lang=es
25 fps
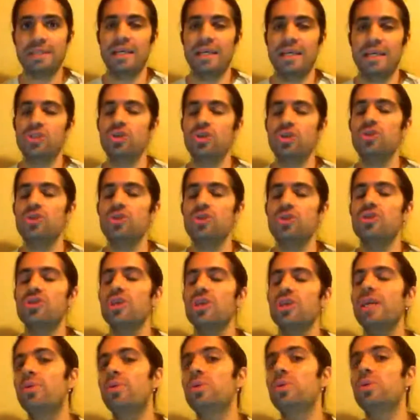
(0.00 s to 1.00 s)
Yo sé la
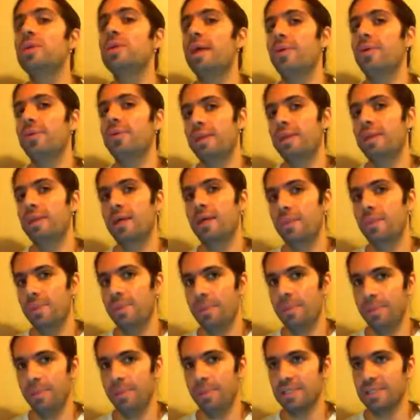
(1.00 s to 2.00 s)
vulnerabilidad de mi
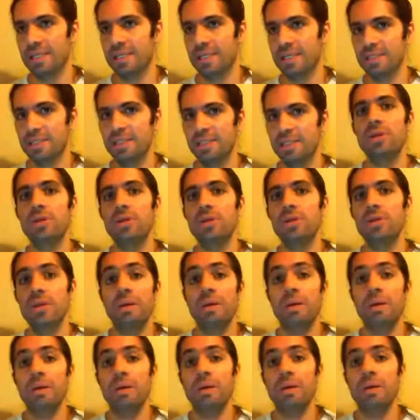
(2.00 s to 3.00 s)
empresa, sé por dónde me
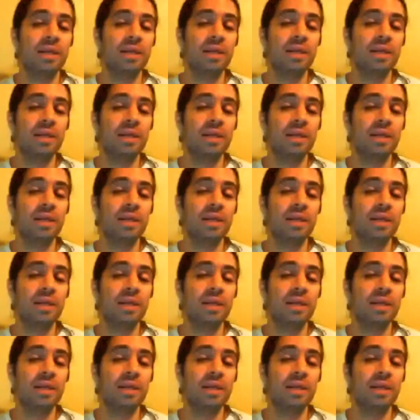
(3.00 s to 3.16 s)
pueden atacar,